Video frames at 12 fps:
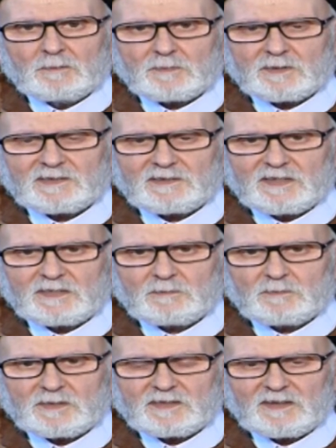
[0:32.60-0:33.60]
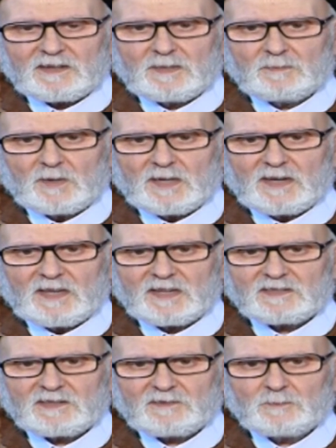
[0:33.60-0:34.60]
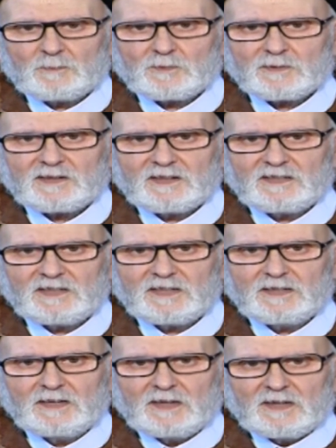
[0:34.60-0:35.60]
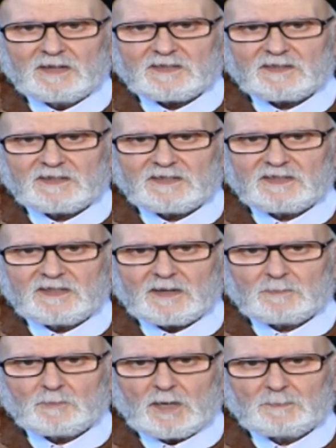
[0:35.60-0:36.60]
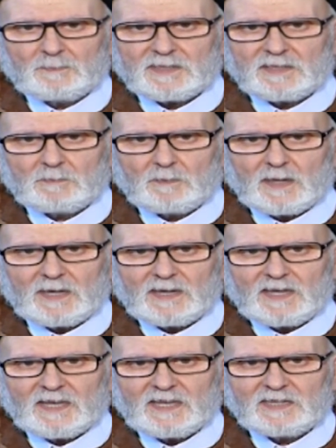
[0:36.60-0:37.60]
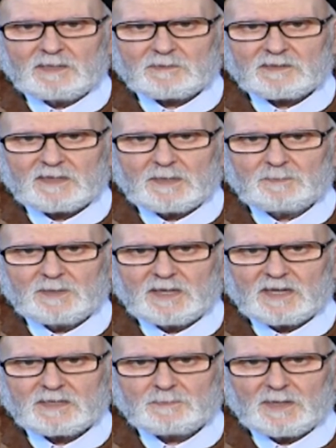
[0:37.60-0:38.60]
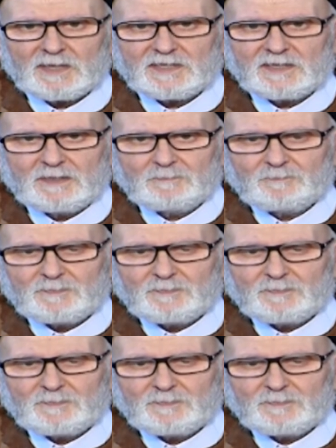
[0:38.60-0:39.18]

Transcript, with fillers: والصلاة والسلام على أشرف المرسلين سيدنا محمد وعلى آله وصحبه أجمعين